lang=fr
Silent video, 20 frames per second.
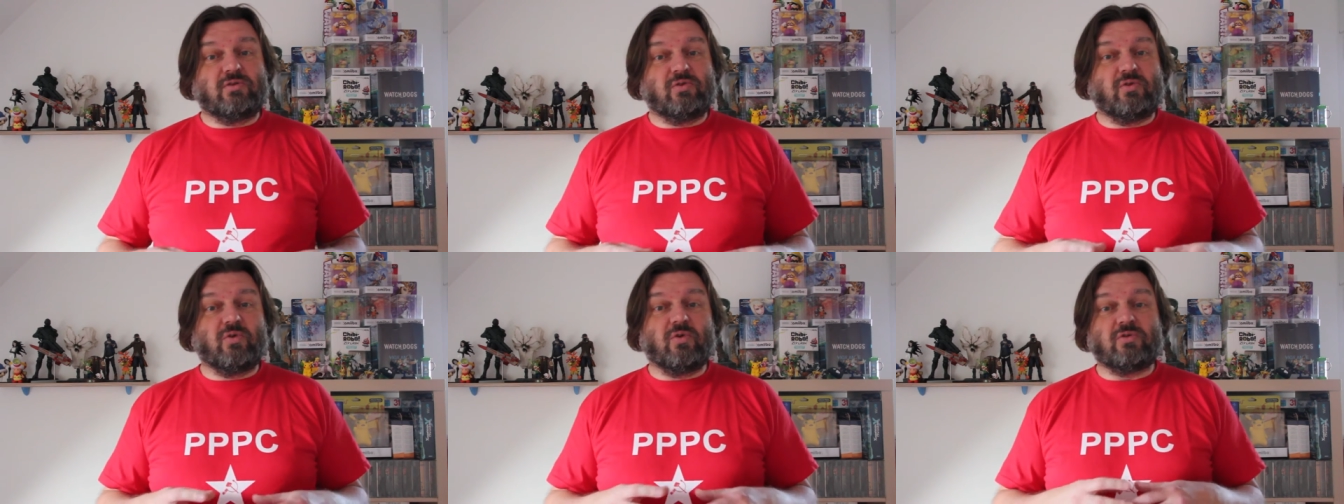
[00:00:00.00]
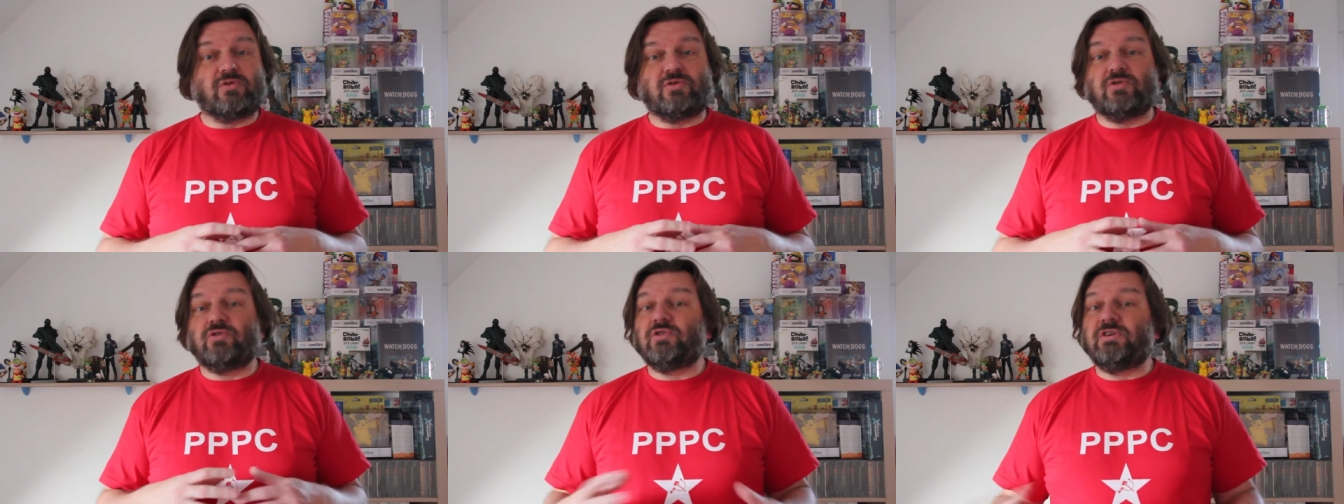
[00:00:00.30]

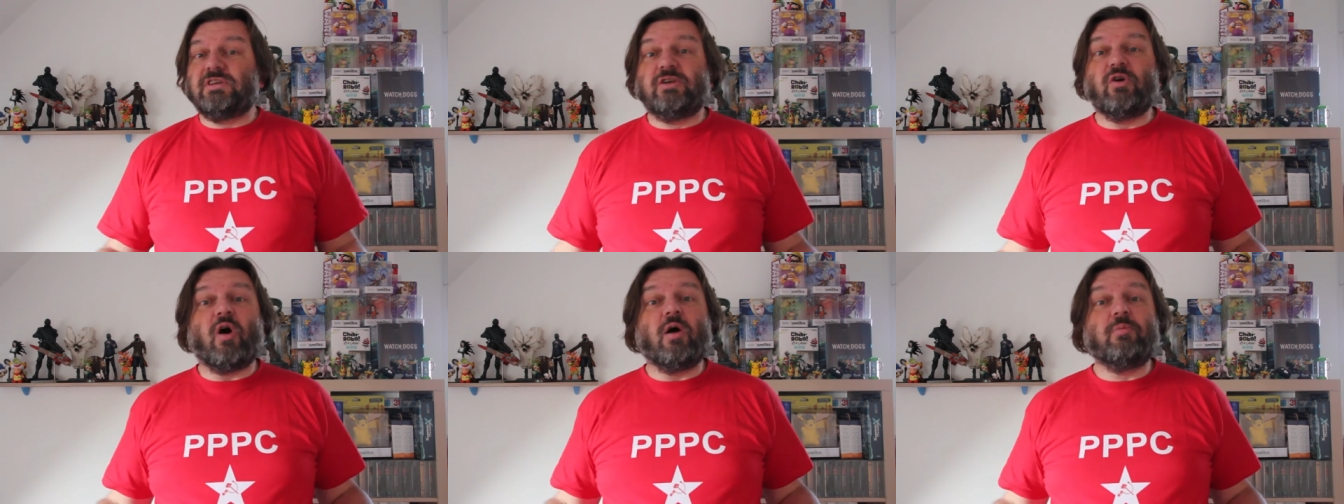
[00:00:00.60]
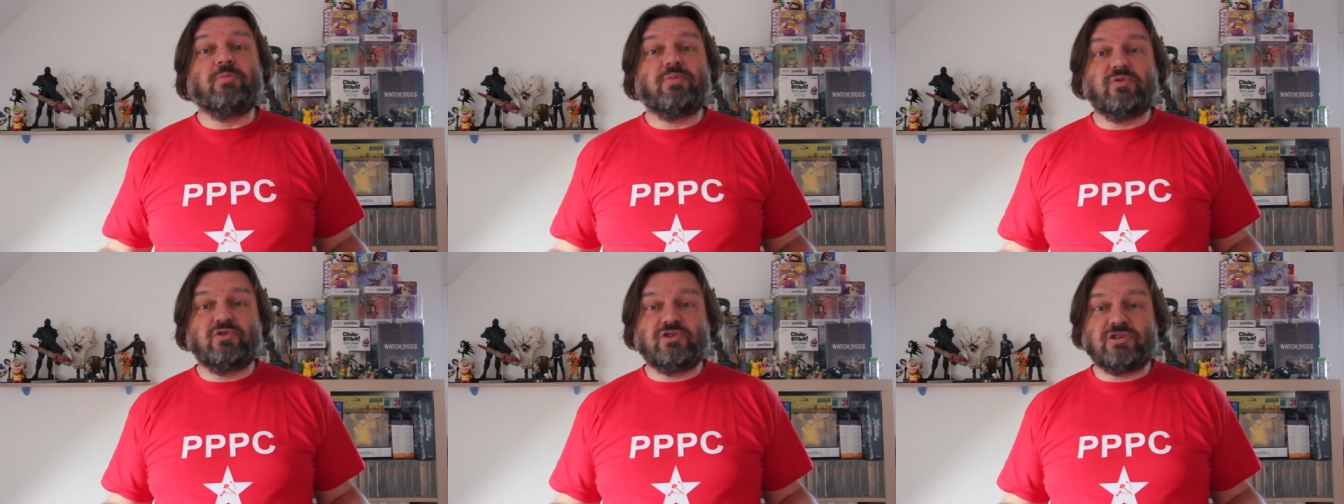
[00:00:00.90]
donc il n'y
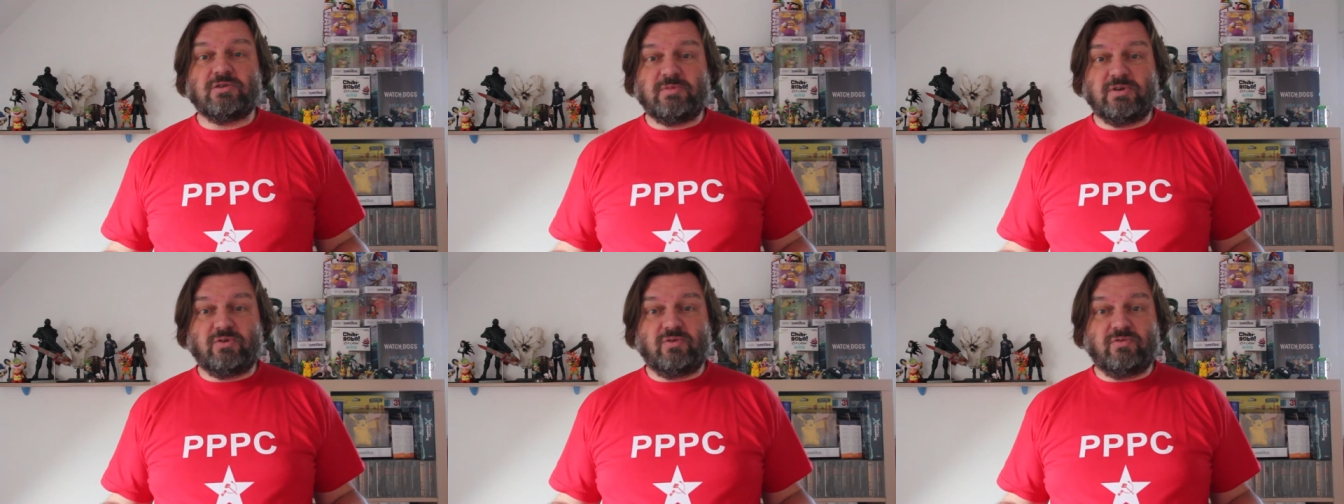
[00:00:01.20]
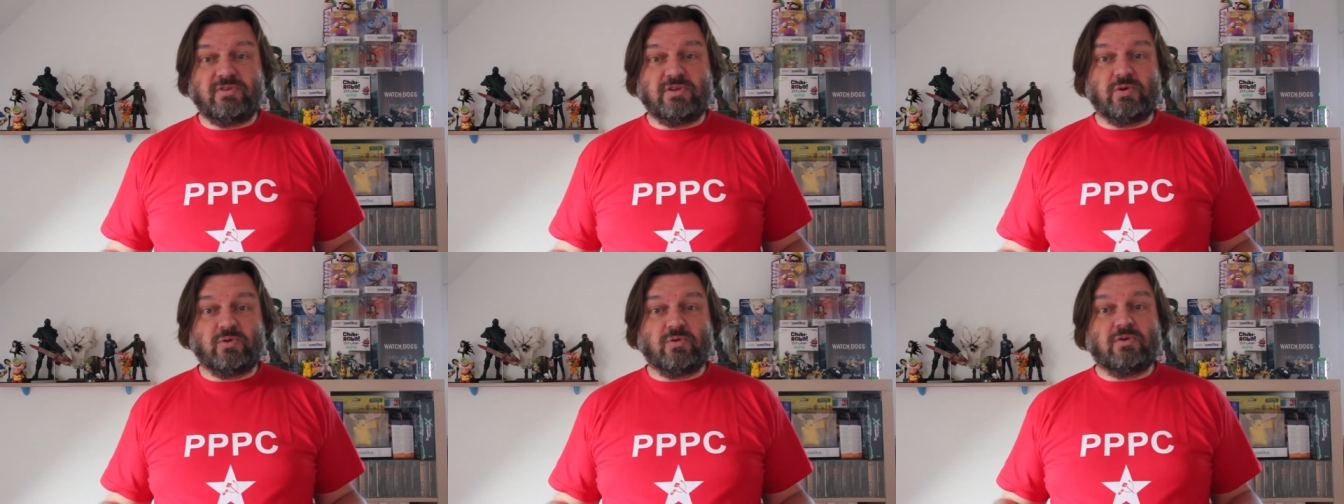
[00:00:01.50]
aura plus jamais de
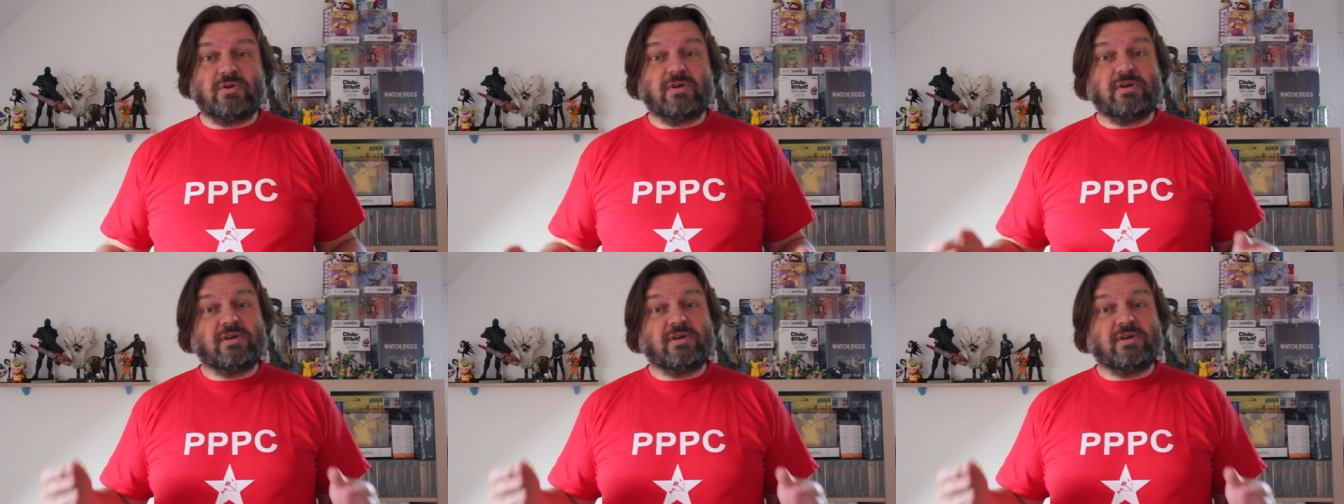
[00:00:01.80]
vidéo.